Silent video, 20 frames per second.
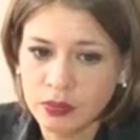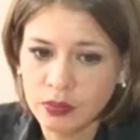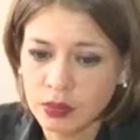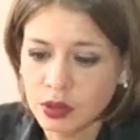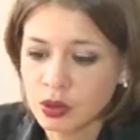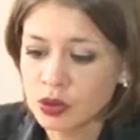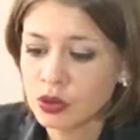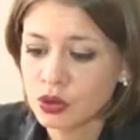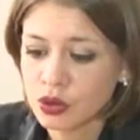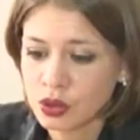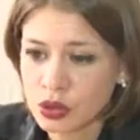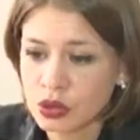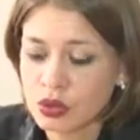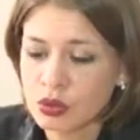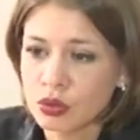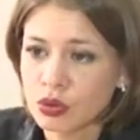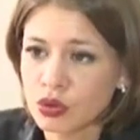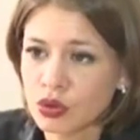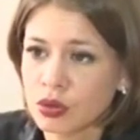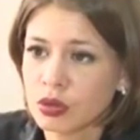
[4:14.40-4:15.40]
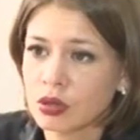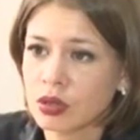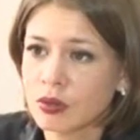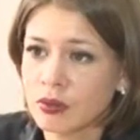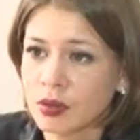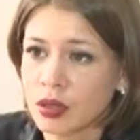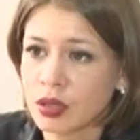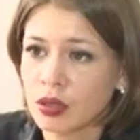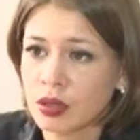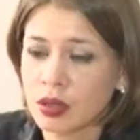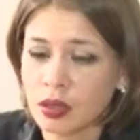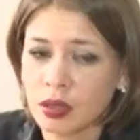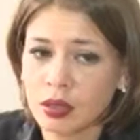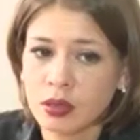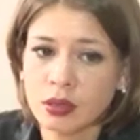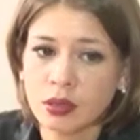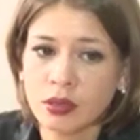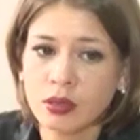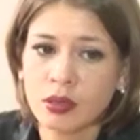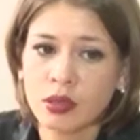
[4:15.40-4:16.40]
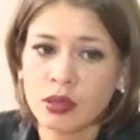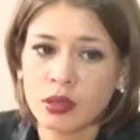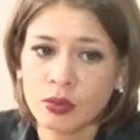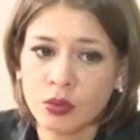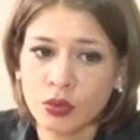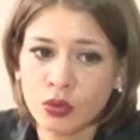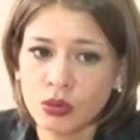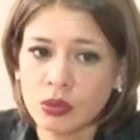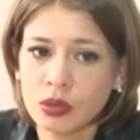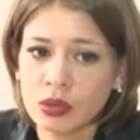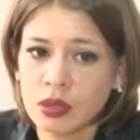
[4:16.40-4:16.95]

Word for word: технически сложный товар на гарантийный ремонт,